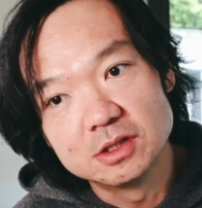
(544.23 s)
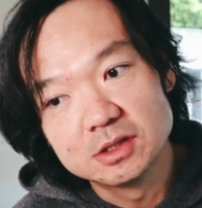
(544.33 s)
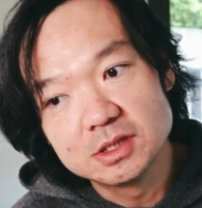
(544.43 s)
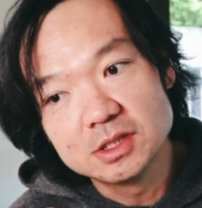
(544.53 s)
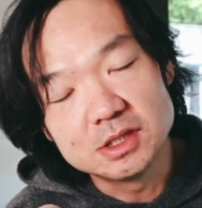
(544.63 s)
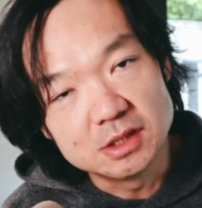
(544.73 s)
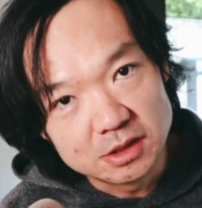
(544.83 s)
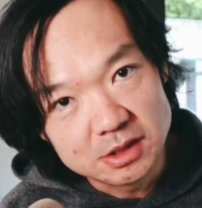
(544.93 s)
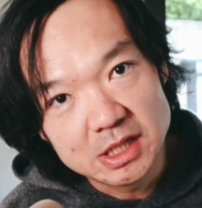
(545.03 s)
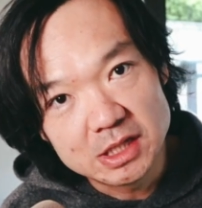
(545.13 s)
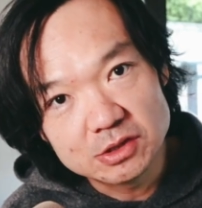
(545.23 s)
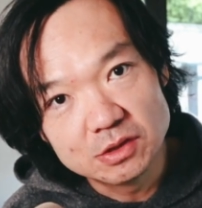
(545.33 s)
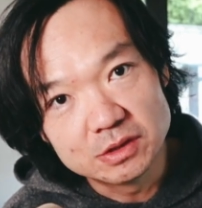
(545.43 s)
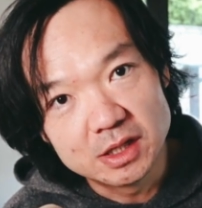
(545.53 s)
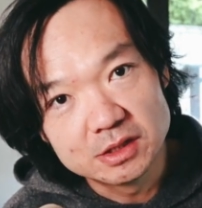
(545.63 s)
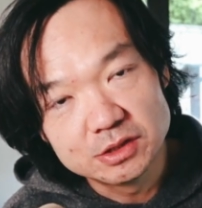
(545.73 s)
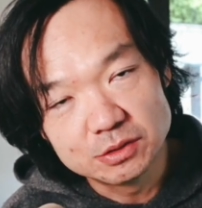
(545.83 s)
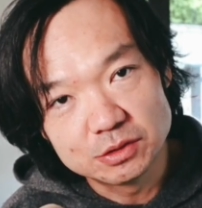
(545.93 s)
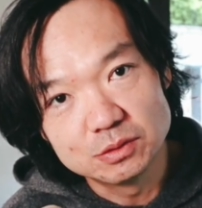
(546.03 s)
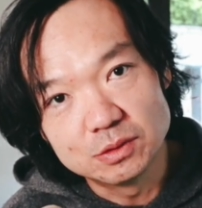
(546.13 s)
自己能接受的，就
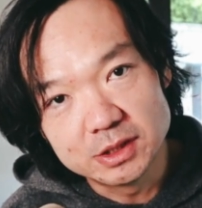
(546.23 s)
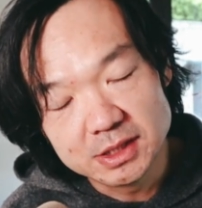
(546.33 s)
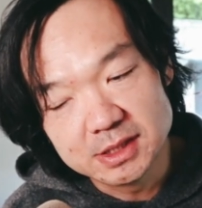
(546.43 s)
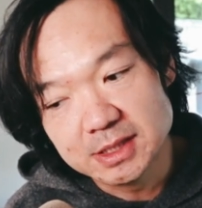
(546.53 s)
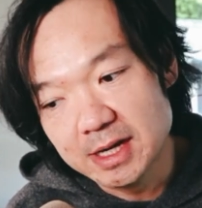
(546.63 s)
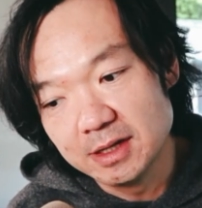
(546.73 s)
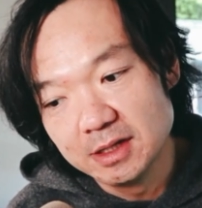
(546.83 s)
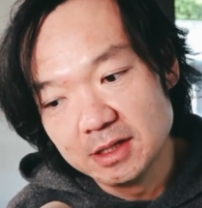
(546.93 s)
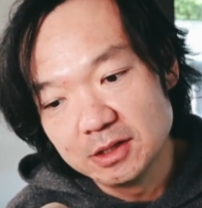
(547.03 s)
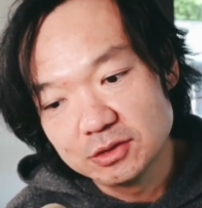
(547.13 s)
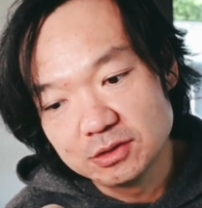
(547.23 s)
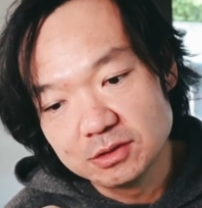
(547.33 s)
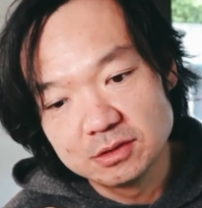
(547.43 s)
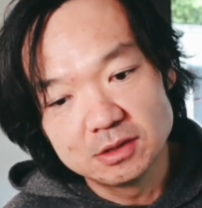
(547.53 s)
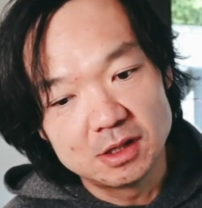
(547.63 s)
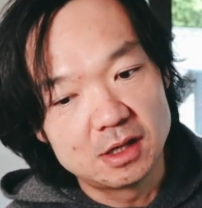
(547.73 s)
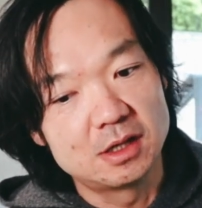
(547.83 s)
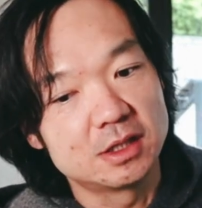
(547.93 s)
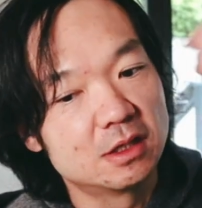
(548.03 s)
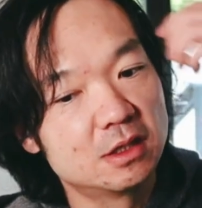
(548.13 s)
是我现在，呃，一
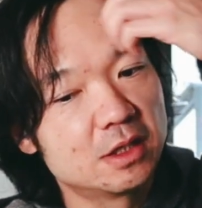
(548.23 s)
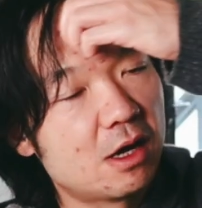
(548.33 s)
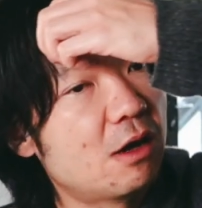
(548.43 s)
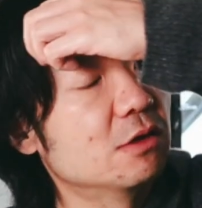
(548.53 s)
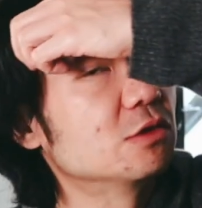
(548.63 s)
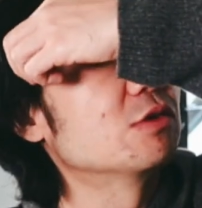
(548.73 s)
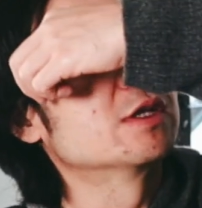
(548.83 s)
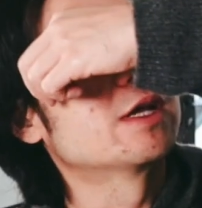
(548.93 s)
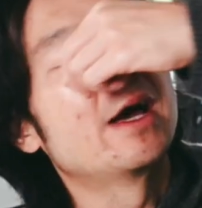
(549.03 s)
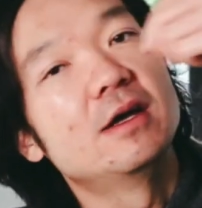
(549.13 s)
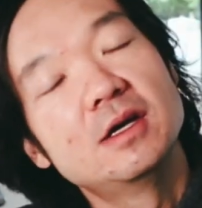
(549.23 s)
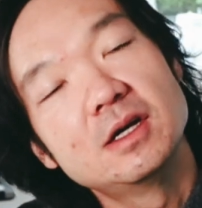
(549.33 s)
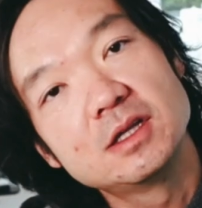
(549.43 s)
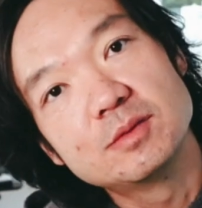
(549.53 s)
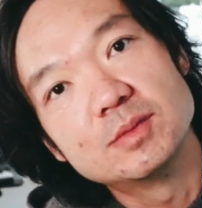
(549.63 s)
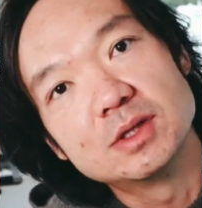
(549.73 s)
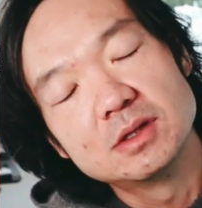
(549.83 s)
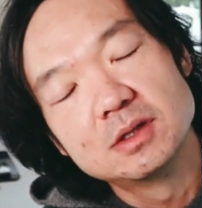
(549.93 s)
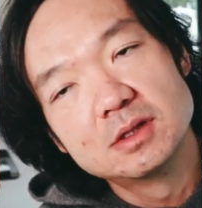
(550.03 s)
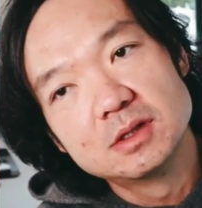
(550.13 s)
个一个好的状态。那么，
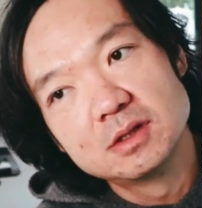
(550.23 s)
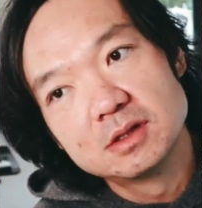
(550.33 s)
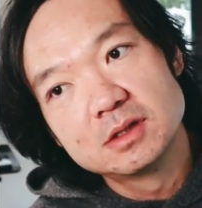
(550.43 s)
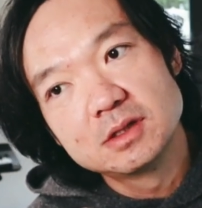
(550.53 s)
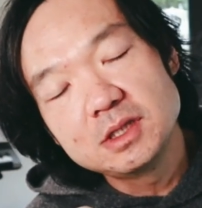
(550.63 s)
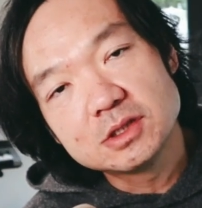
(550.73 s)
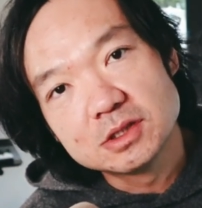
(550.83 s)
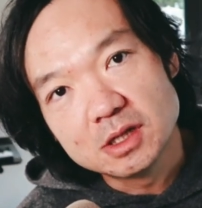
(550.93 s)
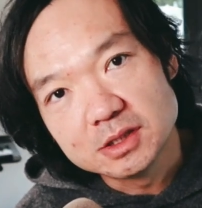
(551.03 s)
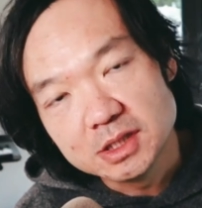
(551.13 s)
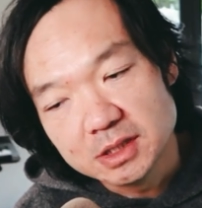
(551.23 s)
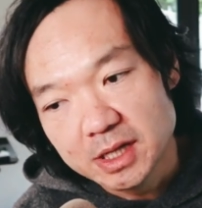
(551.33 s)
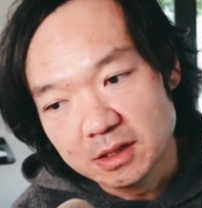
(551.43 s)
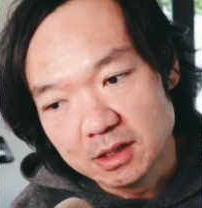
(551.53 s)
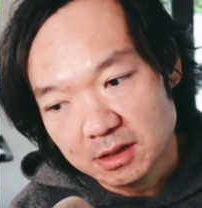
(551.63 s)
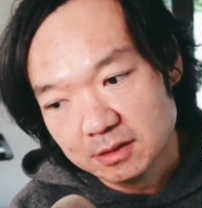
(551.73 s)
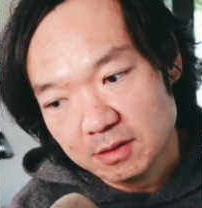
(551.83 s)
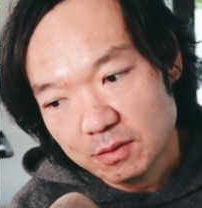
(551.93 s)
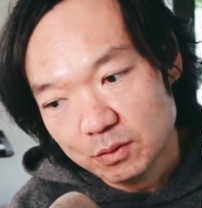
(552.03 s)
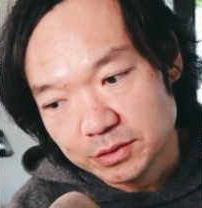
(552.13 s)
意识到这一点呢，
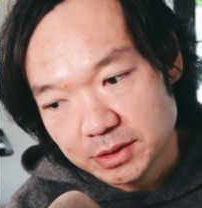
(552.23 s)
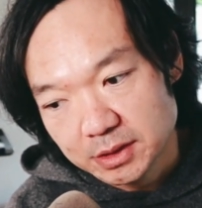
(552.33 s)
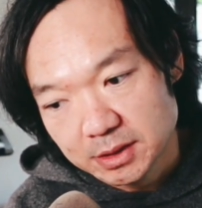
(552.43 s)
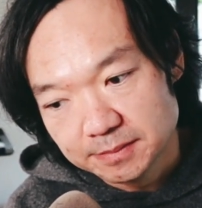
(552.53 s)
我觉得，